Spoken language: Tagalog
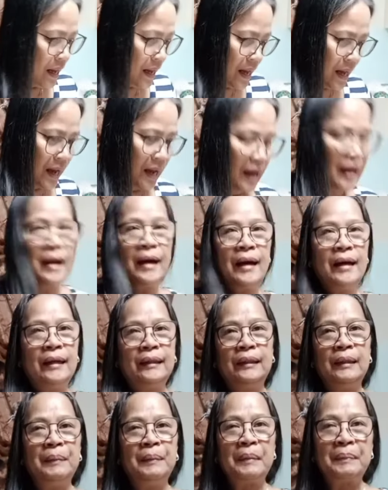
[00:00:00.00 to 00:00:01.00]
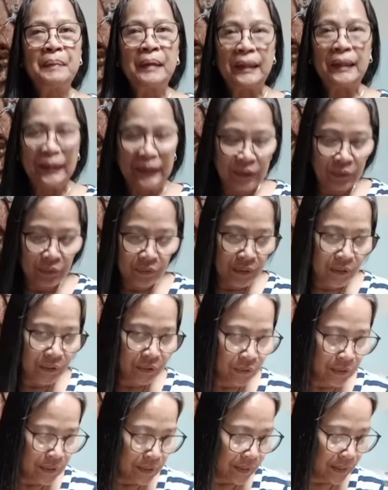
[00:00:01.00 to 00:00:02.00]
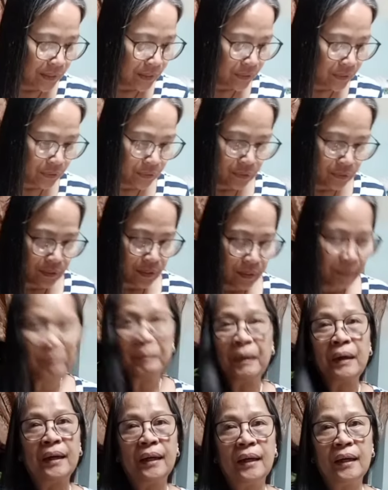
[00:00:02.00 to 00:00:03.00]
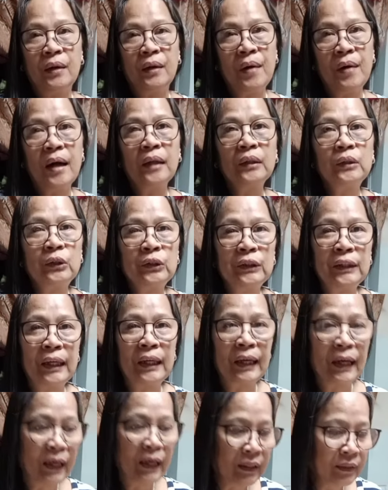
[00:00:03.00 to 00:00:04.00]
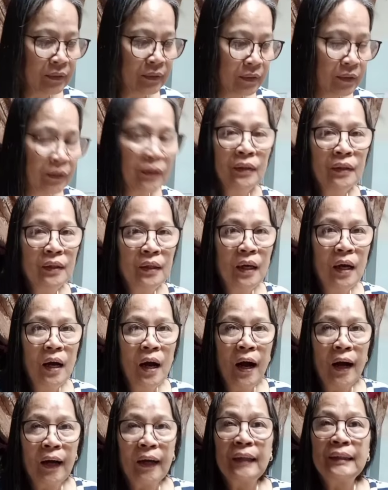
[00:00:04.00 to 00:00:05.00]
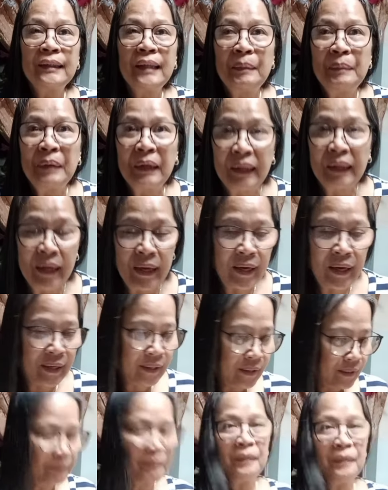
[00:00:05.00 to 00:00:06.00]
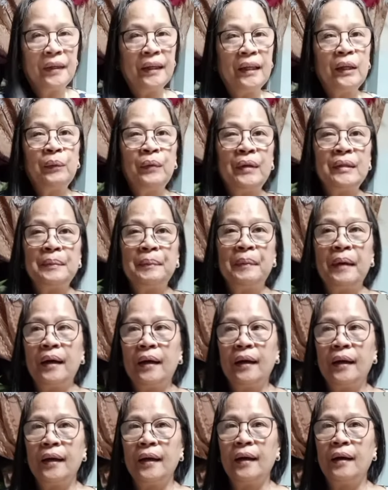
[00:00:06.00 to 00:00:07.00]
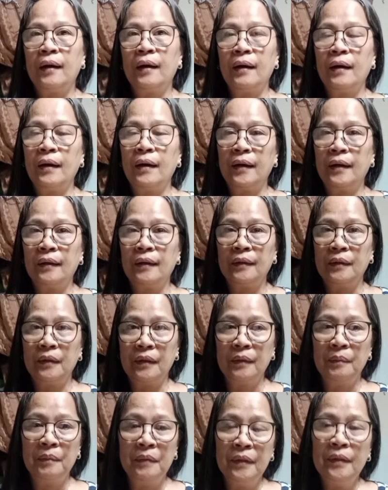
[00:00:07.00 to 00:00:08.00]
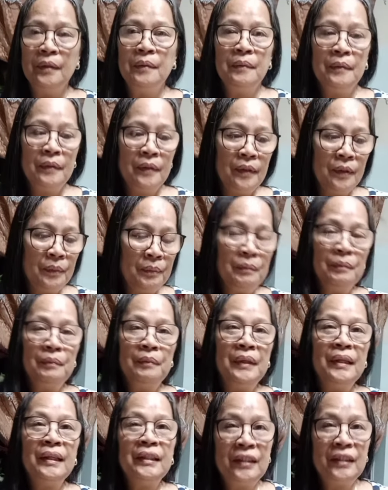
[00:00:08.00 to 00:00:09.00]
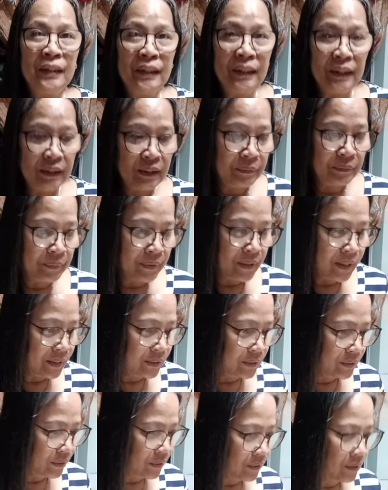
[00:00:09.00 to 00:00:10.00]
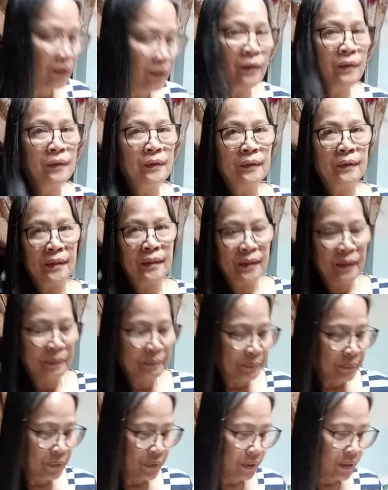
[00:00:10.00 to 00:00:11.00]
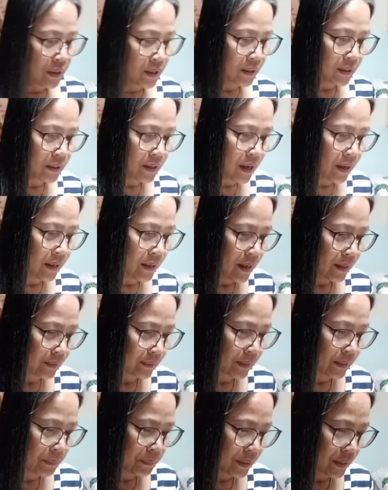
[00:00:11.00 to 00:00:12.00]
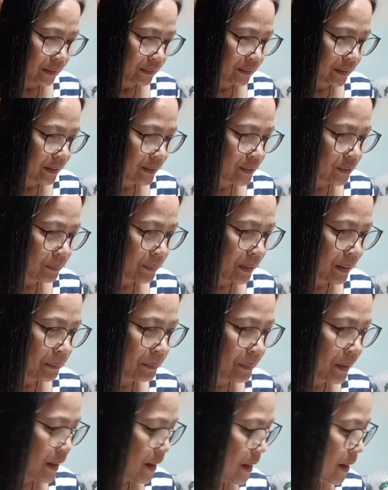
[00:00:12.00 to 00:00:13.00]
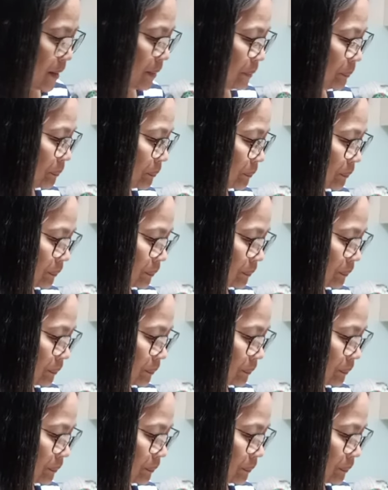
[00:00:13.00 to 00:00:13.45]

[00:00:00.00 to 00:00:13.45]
at ipapakita ko ngayon sa inyo ang paggagawa ko ng cassava cake request by uh, Mia Virgin Eduardo yan po ang ating mga taga-subaybay